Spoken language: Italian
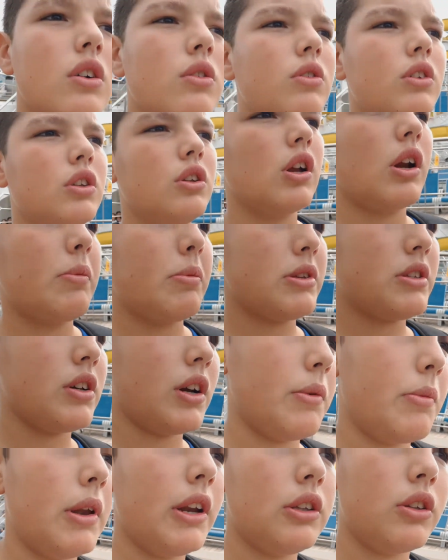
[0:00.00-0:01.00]
Quindi ora penso
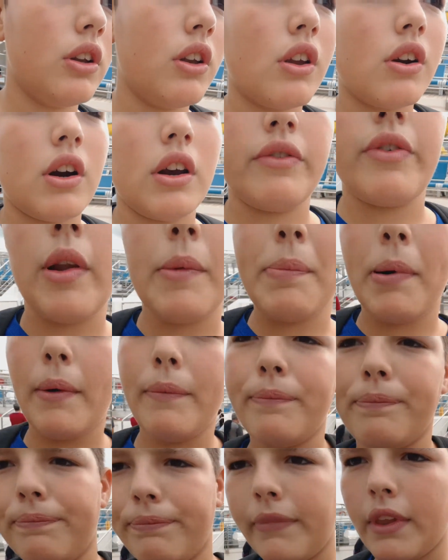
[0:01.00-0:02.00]
che me la toglierò la felpa.
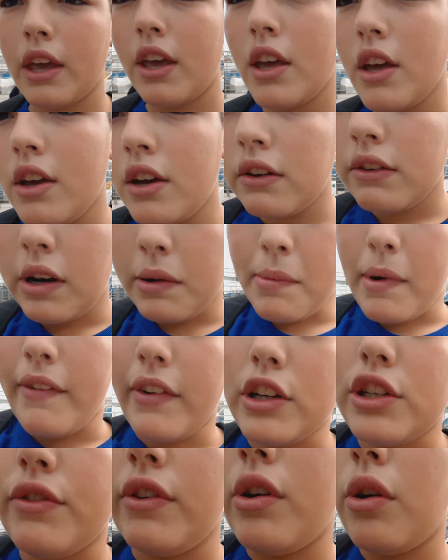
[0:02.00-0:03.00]
Vabbè,
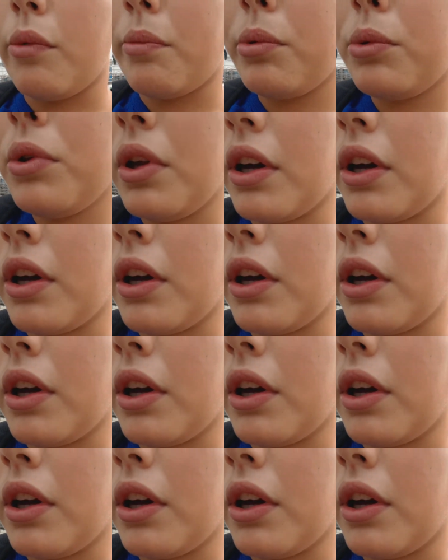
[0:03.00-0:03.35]
ma ci vediamo più